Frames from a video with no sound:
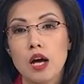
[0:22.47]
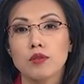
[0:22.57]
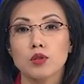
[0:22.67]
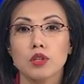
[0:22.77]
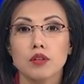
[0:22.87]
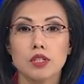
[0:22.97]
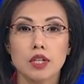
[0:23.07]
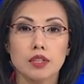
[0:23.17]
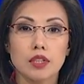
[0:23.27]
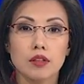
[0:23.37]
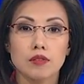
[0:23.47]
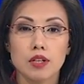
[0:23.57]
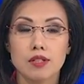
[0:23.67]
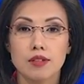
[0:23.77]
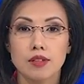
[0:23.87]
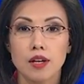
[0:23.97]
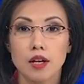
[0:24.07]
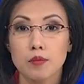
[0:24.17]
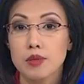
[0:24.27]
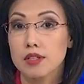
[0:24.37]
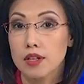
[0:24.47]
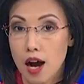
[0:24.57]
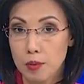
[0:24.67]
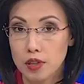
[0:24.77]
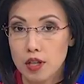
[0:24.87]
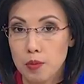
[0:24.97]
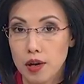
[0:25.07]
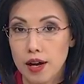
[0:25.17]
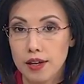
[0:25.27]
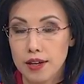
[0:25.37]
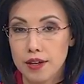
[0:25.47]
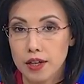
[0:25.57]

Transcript: В итоге в стране вырастет безграмотное поколение,